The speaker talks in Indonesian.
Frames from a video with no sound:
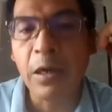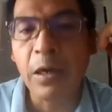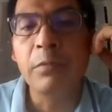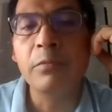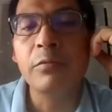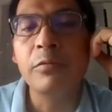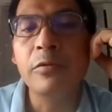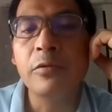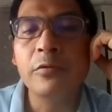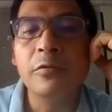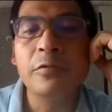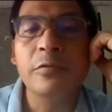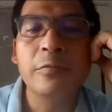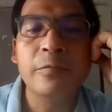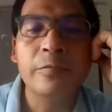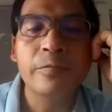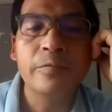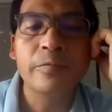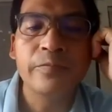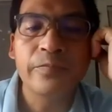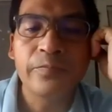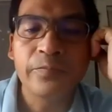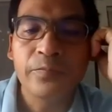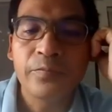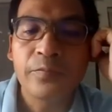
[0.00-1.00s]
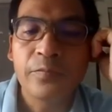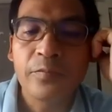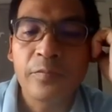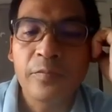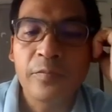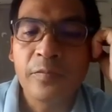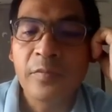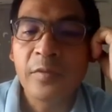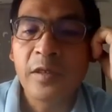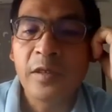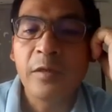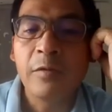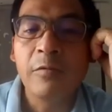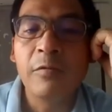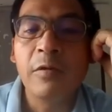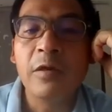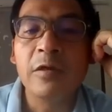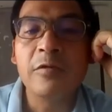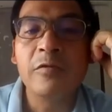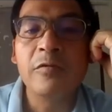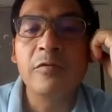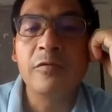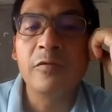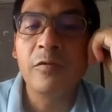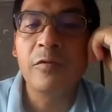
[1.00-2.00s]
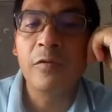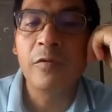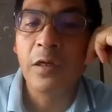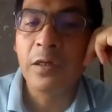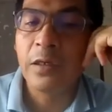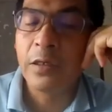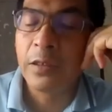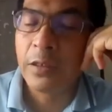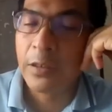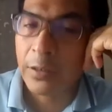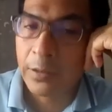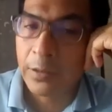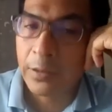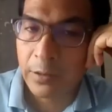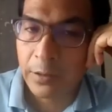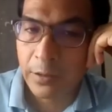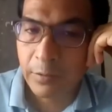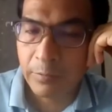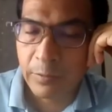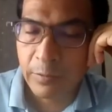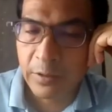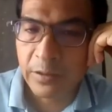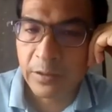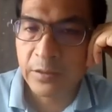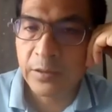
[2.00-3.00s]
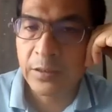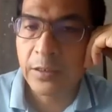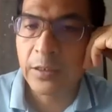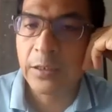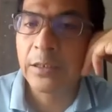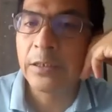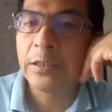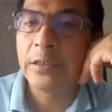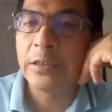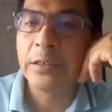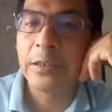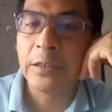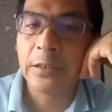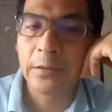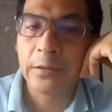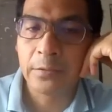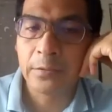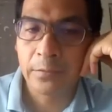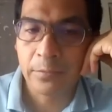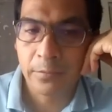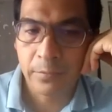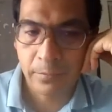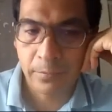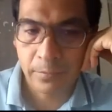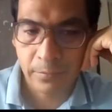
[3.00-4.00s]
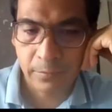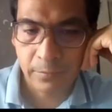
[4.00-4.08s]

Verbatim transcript: bambu, waktu itu ada teman saya yang